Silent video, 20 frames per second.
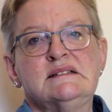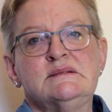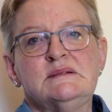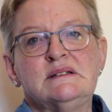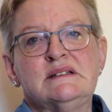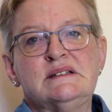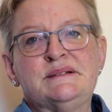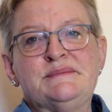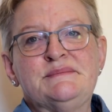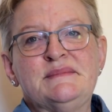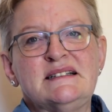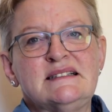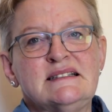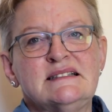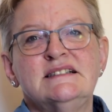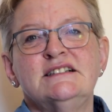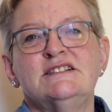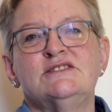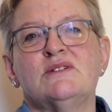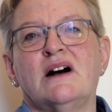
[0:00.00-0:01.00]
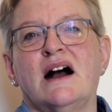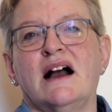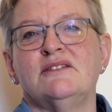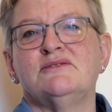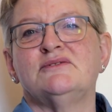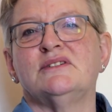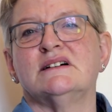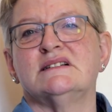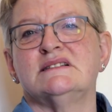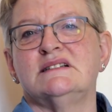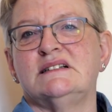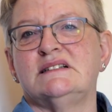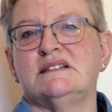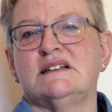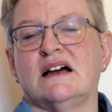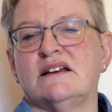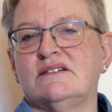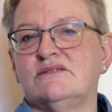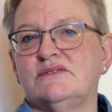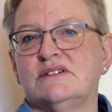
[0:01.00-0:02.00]
Ähm, es ist nicht so einfach, sich
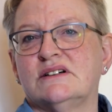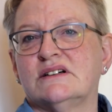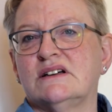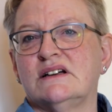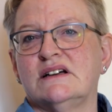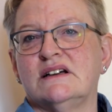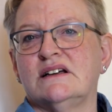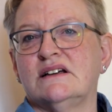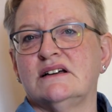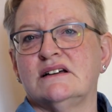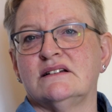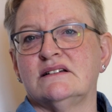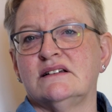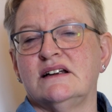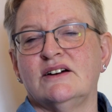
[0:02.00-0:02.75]
dann wirklich